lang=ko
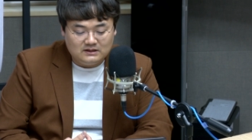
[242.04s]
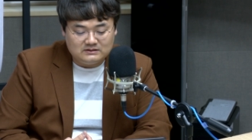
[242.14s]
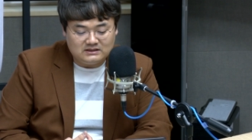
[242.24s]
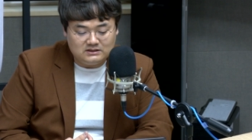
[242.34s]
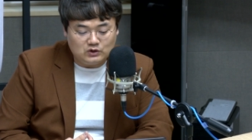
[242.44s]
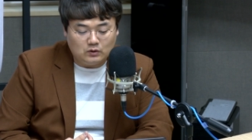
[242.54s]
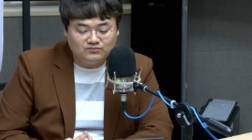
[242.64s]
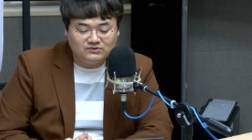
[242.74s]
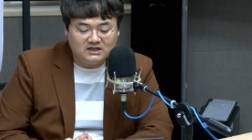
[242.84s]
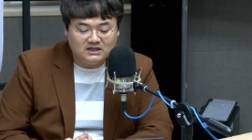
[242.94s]
사실
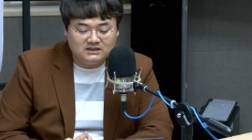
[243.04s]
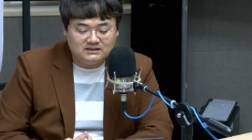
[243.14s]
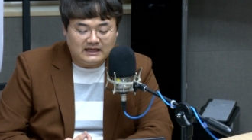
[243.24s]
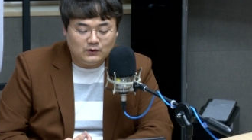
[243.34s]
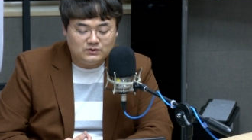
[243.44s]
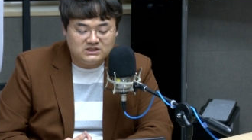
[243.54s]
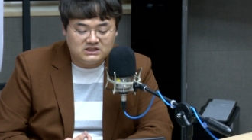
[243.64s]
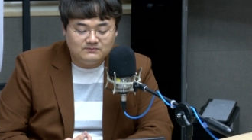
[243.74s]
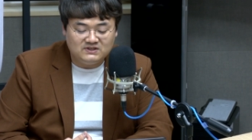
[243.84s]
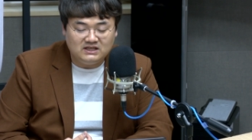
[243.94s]
정부가 이 내놓은
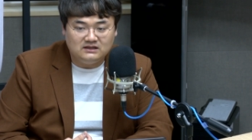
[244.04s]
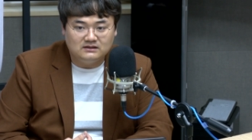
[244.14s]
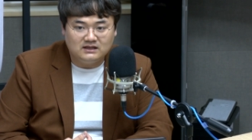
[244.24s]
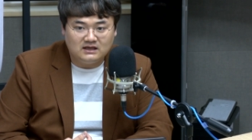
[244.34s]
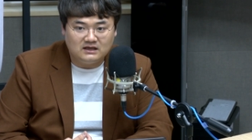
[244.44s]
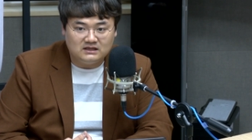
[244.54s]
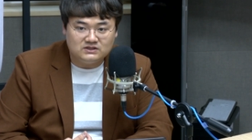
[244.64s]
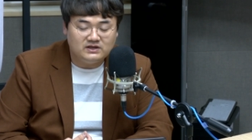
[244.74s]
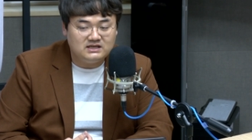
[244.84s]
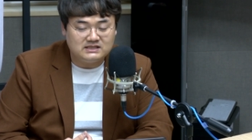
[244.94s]
지침들이 있는데
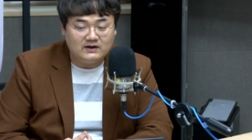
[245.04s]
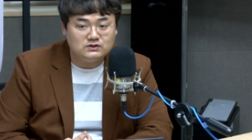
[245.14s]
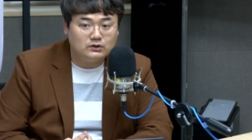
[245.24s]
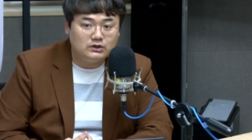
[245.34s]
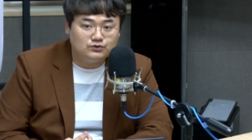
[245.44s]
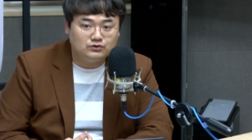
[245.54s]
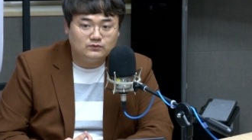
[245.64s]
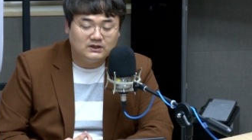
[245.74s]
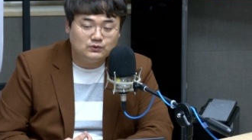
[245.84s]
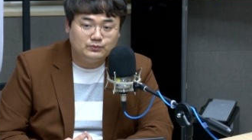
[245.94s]
이전에 이 사회적
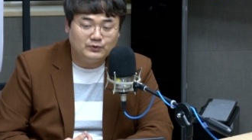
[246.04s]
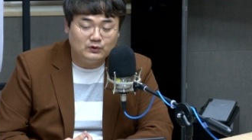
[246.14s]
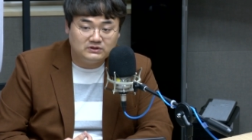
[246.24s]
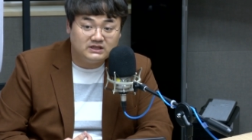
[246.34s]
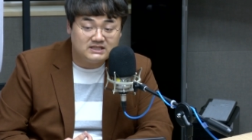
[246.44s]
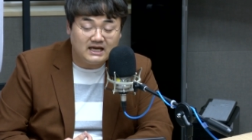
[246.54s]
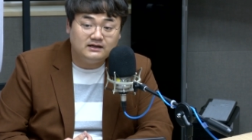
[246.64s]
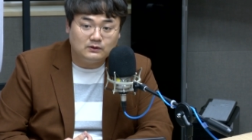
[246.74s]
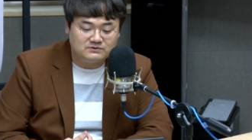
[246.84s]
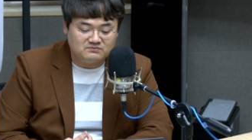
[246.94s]
거리두기와도 별로 크게
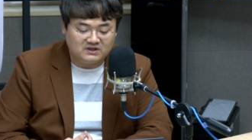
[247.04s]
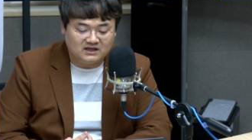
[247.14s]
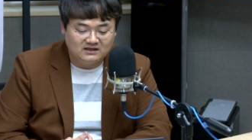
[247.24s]
차이는 없습니다.